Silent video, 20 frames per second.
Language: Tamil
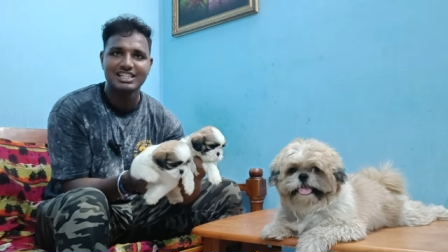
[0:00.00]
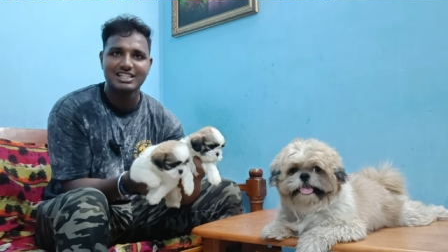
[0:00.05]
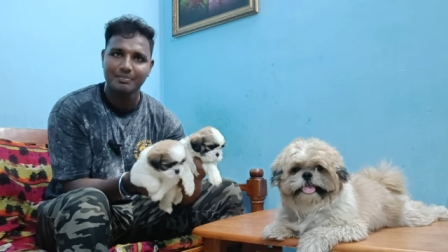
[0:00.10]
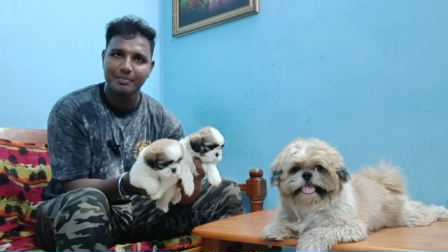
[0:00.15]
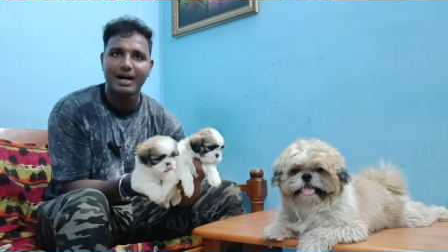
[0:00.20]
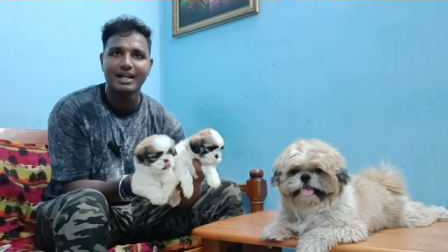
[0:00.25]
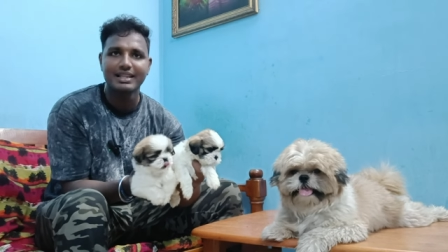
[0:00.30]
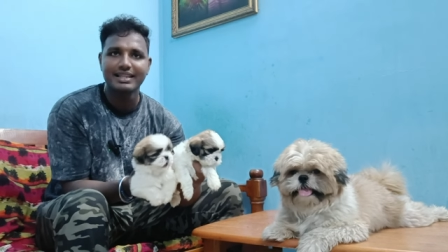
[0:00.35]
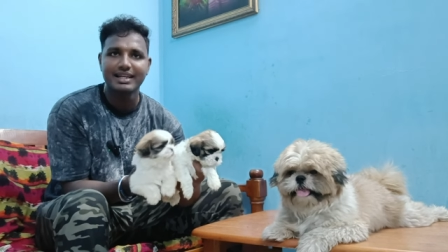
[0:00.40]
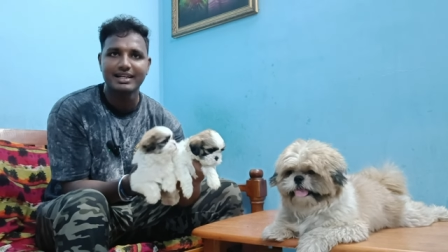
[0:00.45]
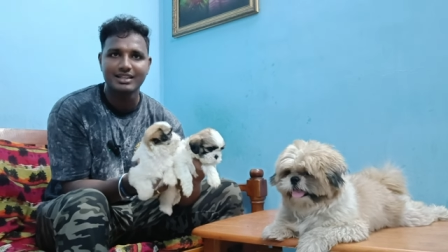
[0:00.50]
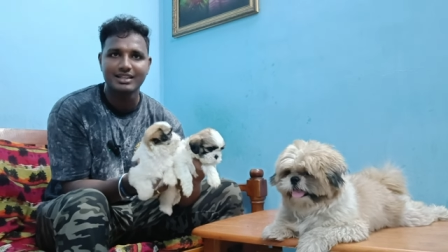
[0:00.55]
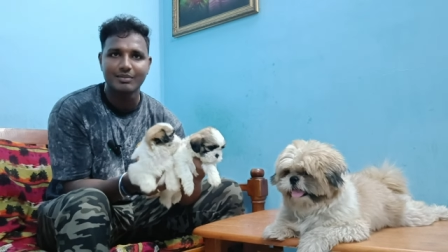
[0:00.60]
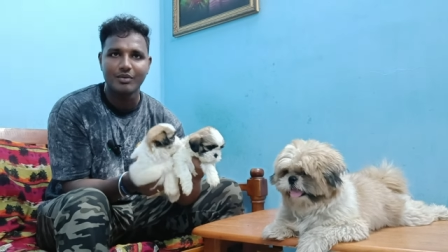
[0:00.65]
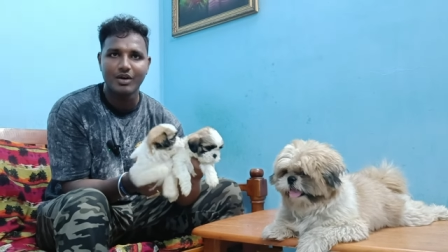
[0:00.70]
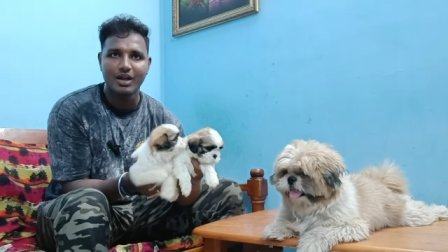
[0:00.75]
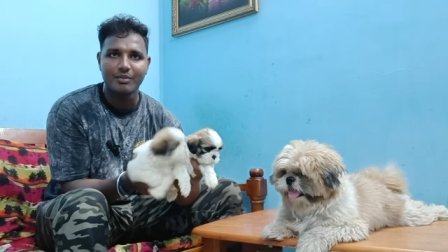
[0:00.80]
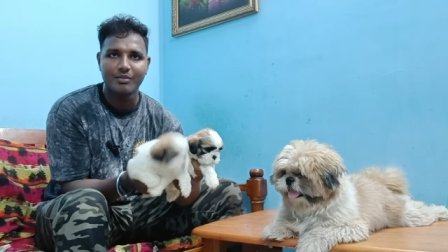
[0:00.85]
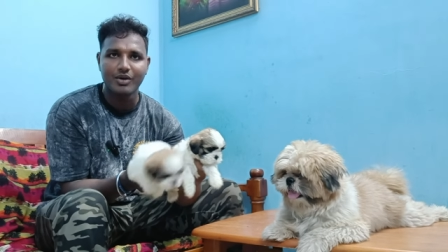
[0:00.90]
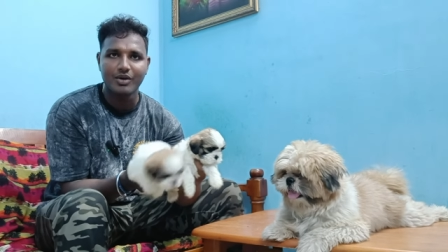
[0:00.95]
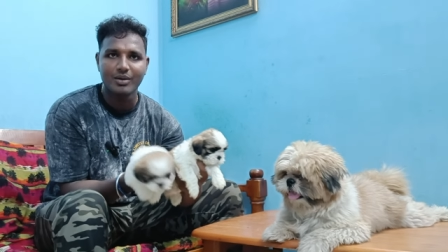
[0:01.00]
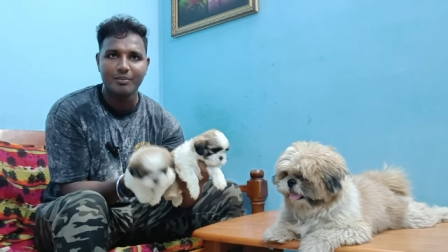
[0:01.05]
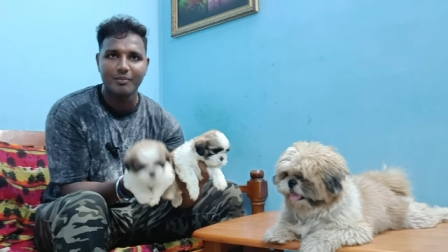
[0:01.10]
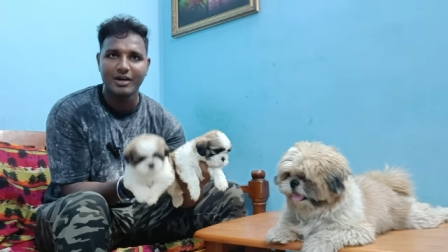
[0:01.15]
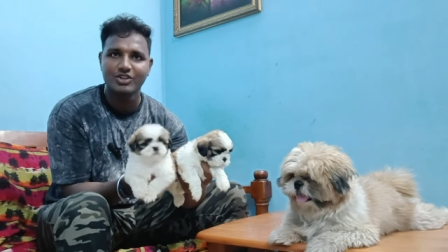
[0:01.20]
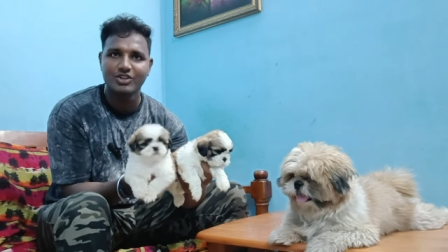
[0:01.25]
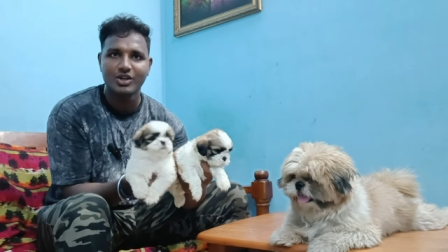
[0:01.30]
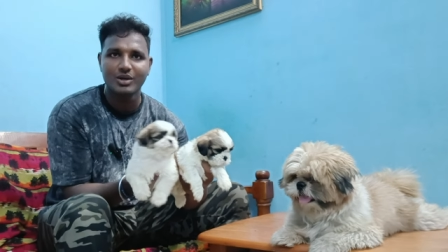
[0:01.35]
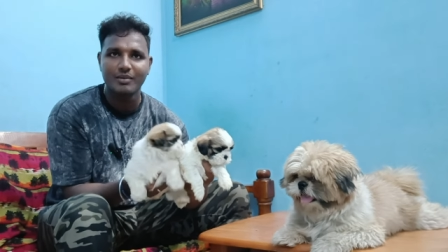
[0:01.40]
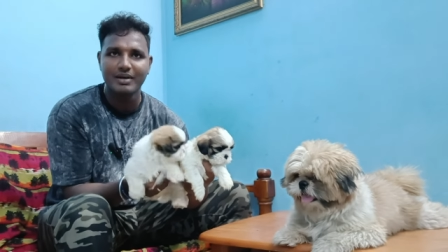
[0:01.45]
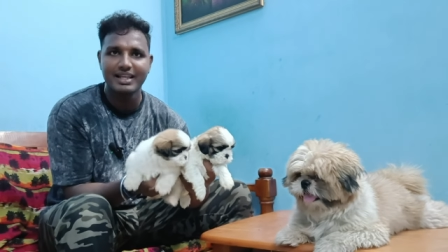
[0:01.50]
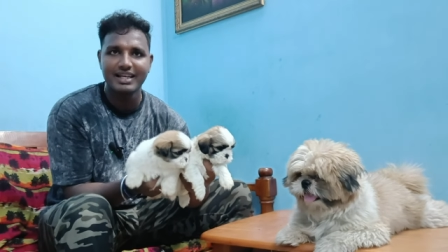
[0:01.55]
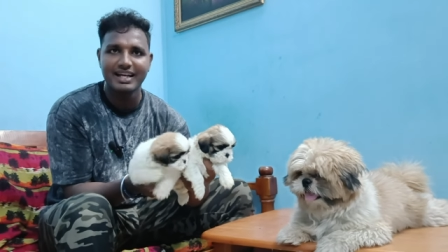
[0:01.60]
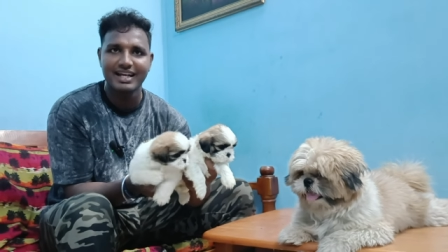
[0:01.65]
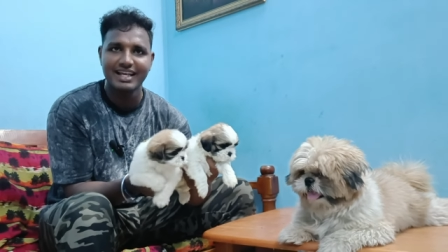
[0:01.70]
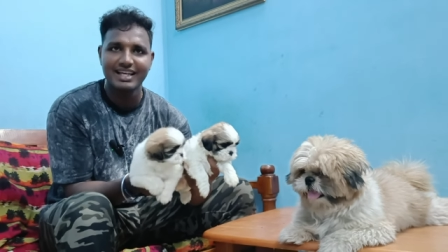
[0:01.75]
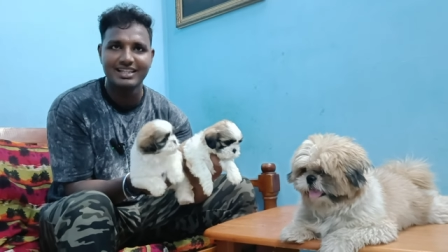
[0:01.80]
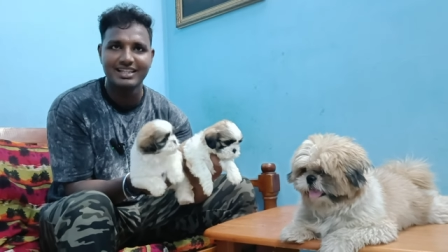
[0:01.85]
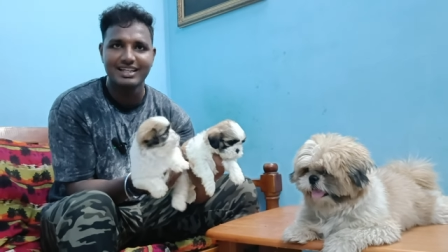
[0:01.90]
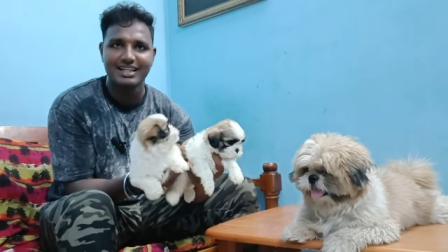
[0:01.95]
பேரண்ட்ஸ் பார்த்து எடுத்துட்டு போலாம் ப்ரோ மற்றவங்க மாதிரி
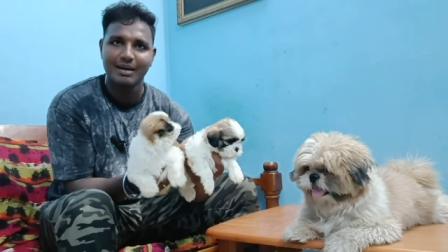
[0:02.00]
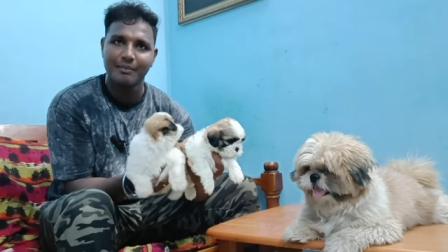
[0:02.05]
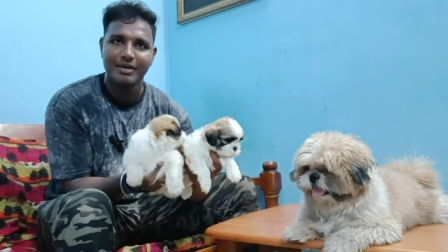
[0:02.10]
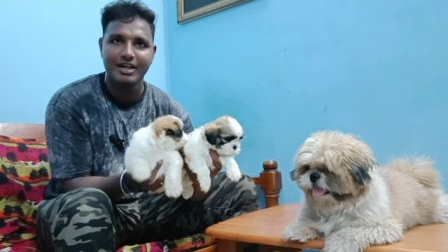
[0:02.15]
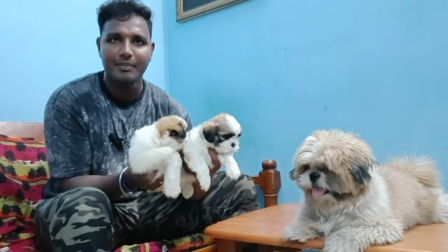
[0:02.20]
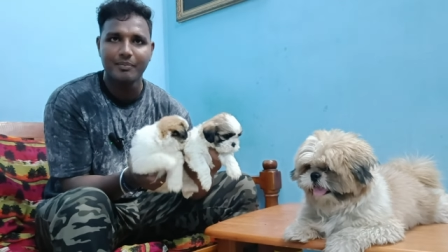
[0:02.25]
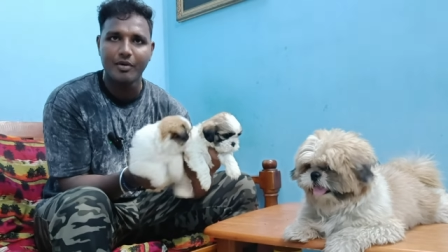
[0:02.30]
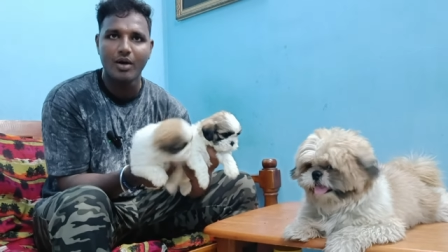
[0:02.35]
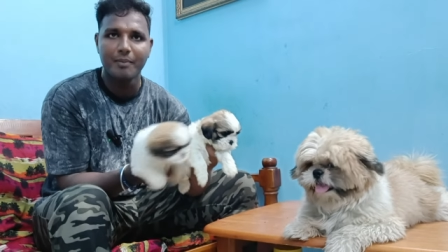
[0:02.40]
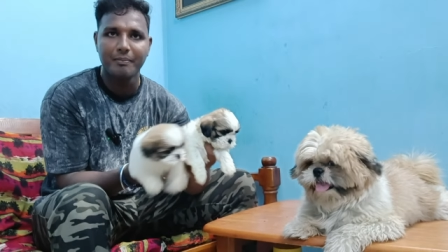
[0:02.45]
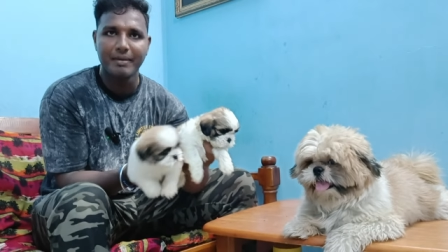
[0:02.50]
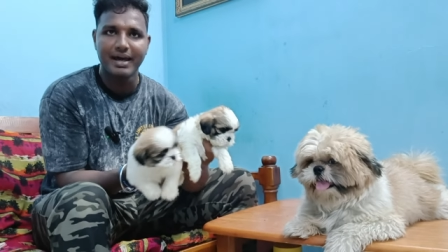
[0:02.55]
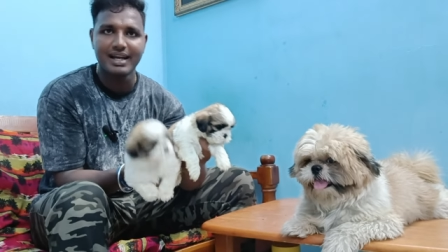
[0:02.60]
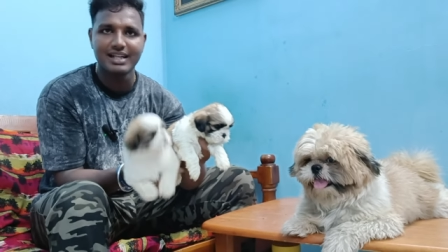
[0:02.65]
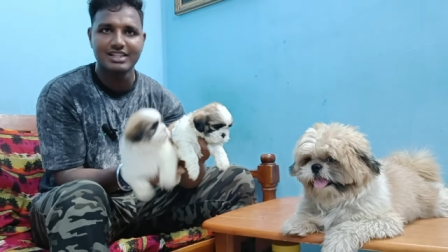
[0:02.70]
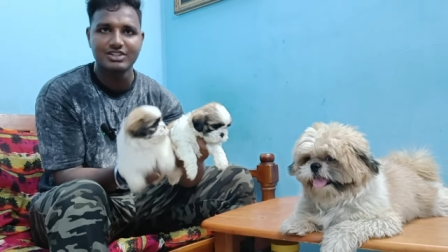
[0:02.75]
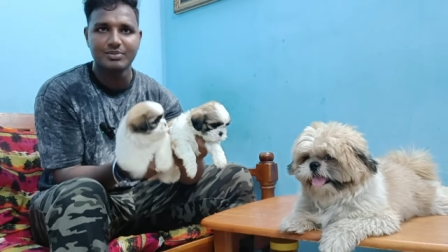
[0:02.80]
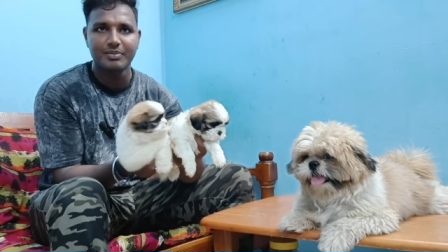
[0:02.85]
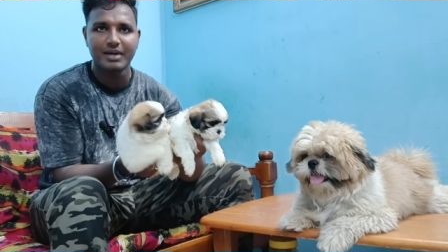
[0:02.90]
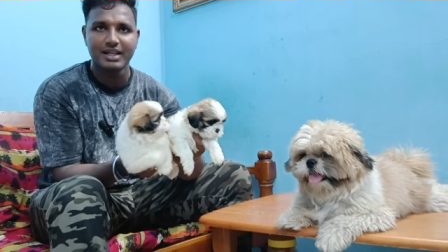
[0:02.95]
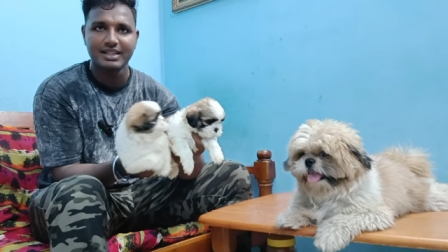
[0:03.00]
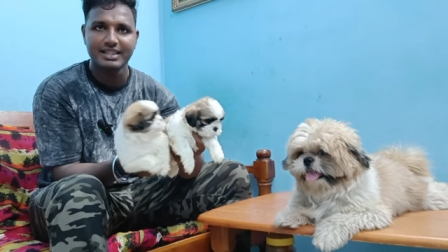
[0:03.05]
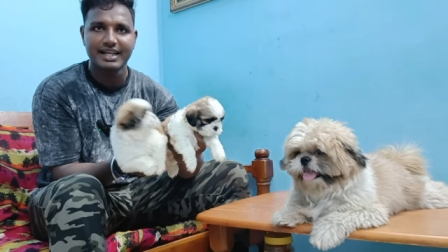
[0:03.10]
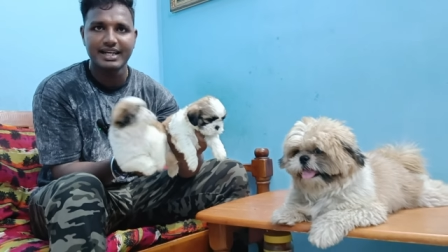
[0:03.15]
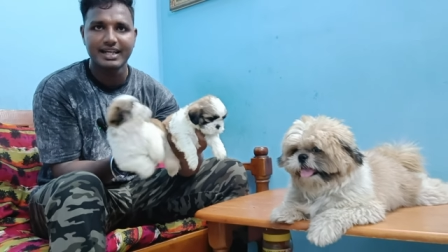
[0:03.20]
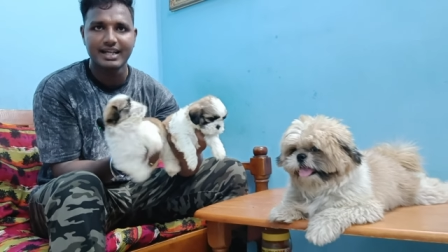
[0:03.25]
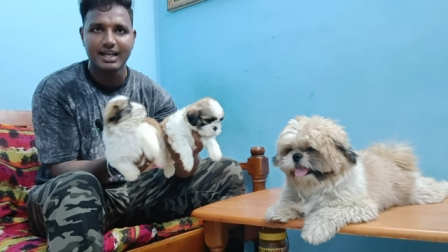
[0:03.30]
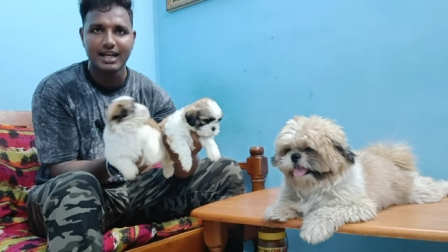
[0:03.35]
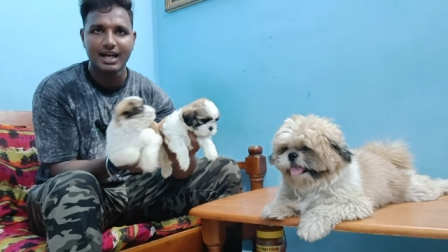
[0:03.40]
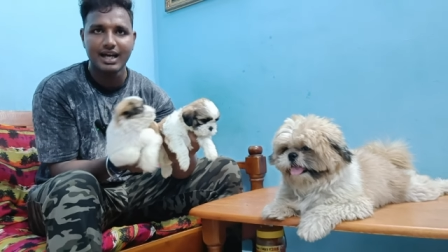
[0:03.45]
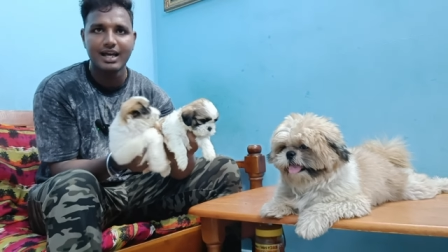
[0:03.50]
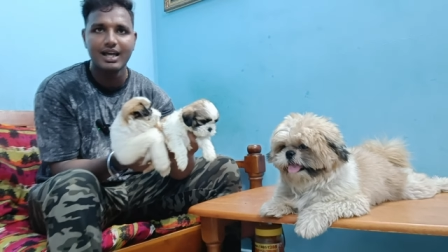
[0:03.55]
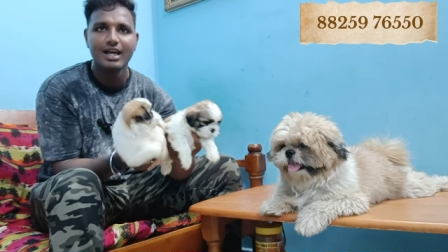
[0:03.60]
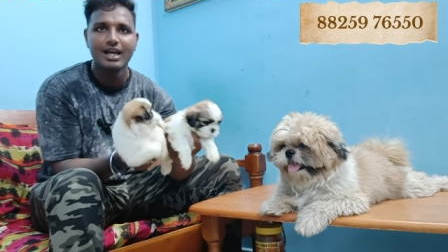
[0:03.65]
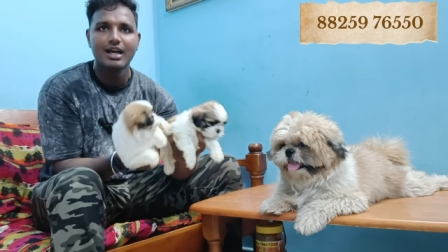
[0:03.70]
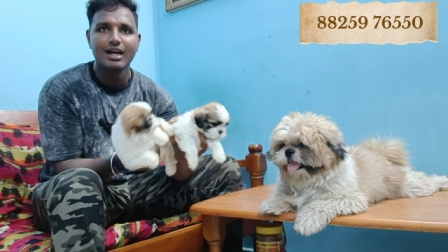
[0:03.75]
கிடையாது நம்மகிட்ட ப்ரா பேரண்ட்ஸ் பார்த்து எடுக்கலாம்